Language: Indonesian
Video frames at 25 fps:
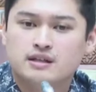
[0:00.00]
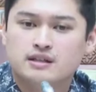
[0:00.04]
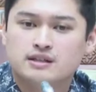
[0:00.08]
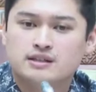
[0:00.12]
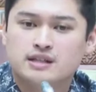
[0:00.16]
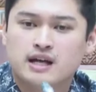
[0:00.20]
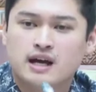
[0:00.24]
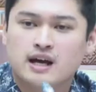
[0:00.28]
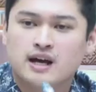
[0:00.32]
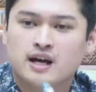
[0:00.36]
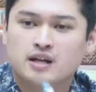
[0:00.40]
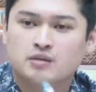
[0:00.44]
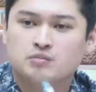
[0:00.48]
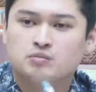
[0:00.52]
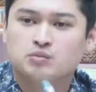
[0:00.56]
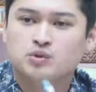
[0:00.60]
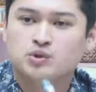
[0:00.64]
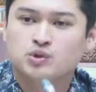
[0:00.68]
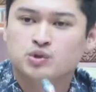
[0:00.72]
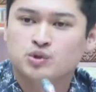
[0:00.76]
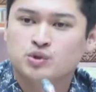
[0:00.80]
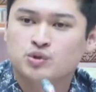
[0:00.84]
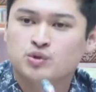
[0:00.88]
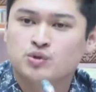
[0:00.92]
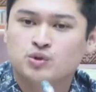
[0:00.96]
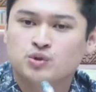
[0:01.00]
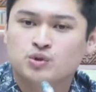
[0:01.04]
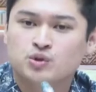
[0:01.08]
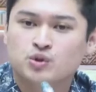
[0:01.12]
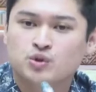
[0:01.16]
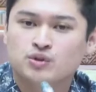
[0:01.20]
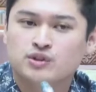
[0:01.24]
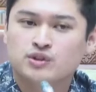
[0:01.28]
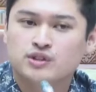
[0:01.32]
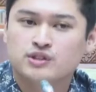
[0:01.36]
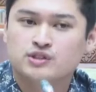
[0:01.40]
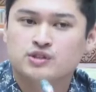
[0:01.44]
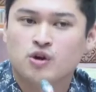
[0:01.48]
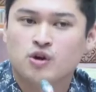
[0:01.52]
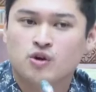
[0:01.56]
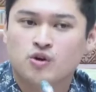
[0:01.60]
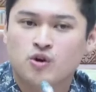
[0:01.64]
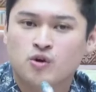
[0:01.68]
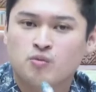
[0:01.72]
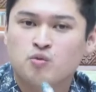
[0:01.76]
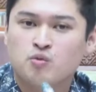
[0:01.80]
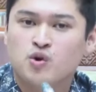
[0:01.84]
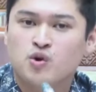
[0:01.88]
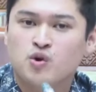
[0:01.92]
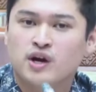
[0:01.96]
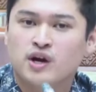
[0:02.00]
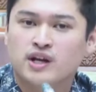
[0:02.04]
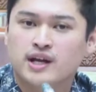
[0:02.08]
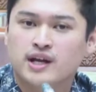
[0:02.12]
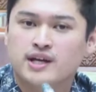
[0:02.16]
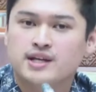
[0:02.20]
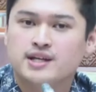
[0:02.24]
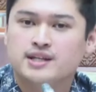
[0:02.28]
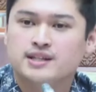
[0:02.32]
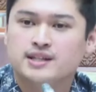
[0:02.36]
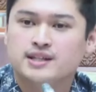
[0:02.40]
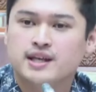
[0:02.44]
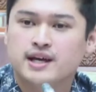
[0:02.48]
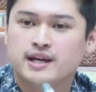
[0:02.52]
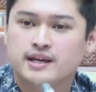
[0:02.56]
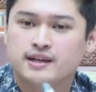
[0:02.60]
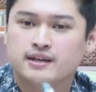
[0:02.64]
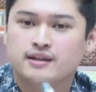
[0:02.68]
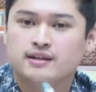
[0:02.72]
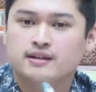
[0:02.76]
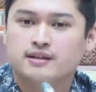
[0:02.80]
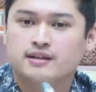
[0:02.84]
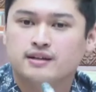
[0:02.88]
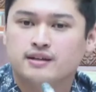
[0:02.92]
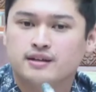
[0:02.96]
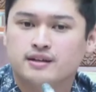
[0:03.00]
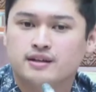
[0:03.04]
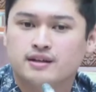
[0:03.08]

sangat butuh untuk disokong bukan hanya dari